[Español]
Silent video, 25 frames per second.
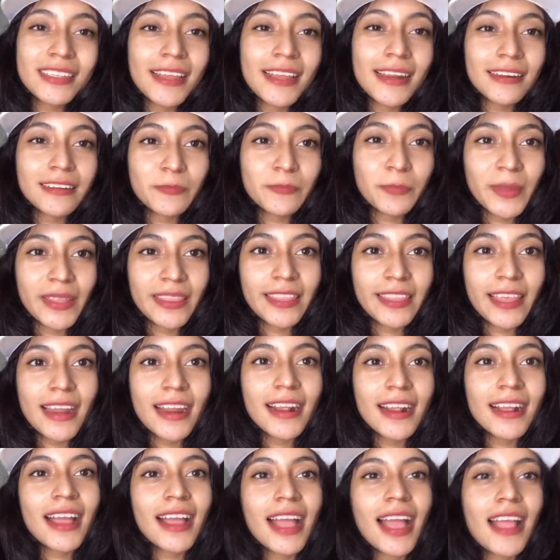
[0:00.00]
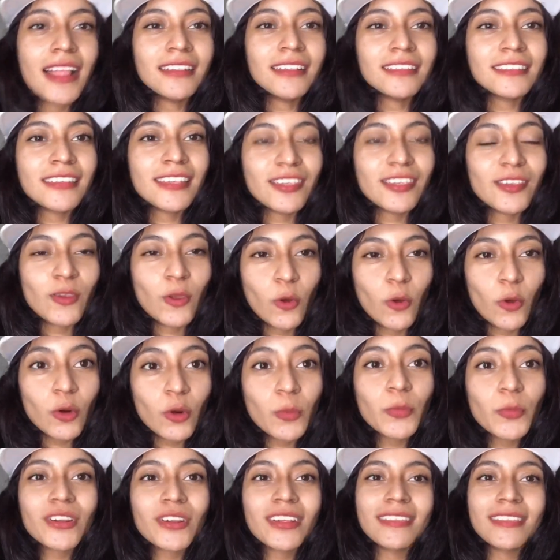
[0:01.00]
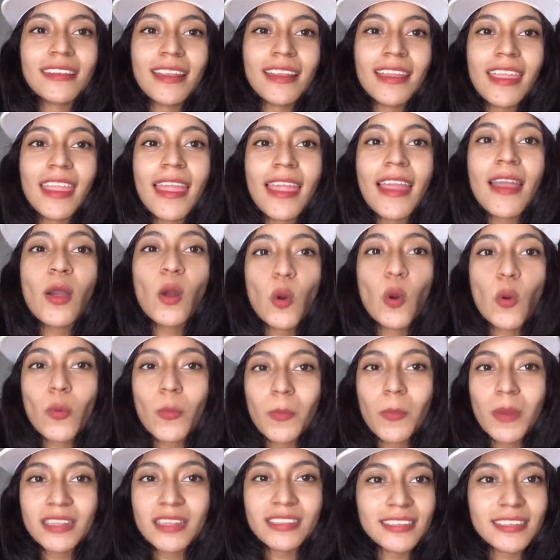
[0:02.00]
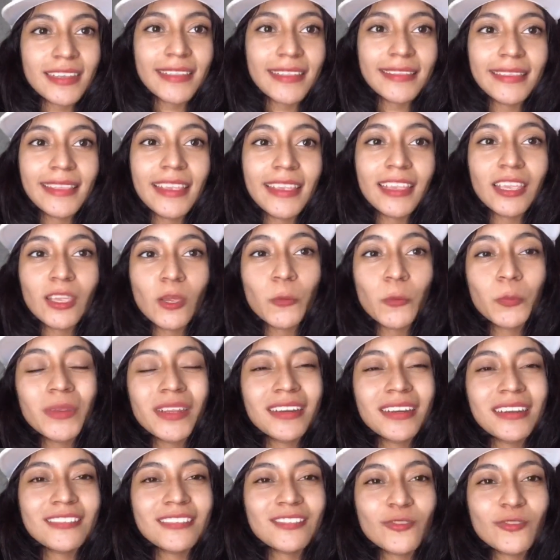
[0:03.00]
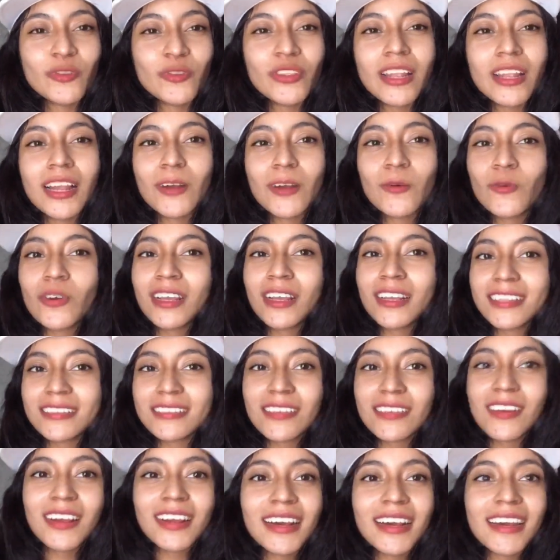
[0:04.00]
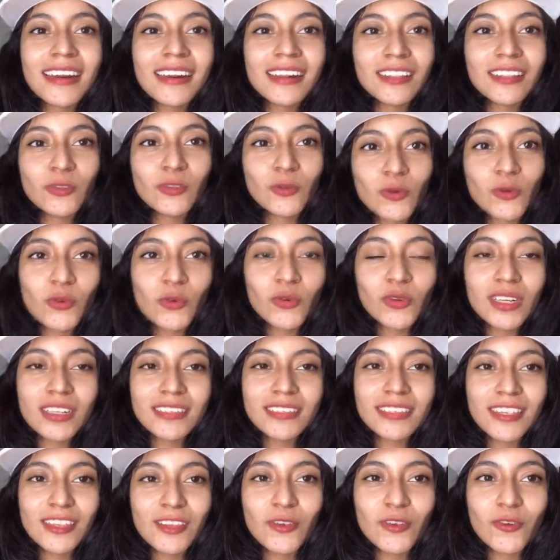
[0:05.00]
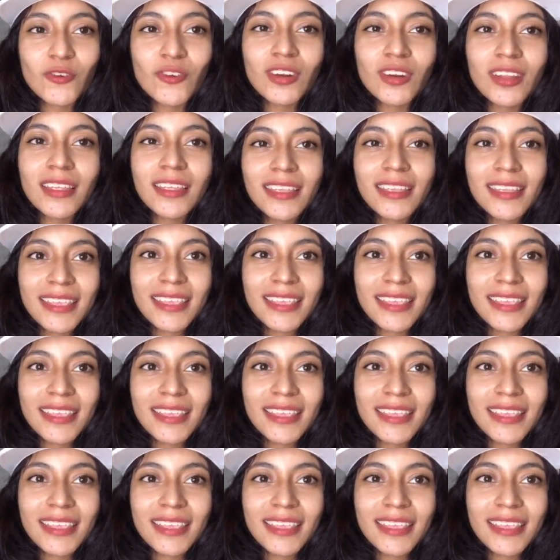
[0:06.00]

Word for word: que respetaran al Señor porque traía un machete. ¿Qué opinas tú de la cura que estaban agarrando con el Señor?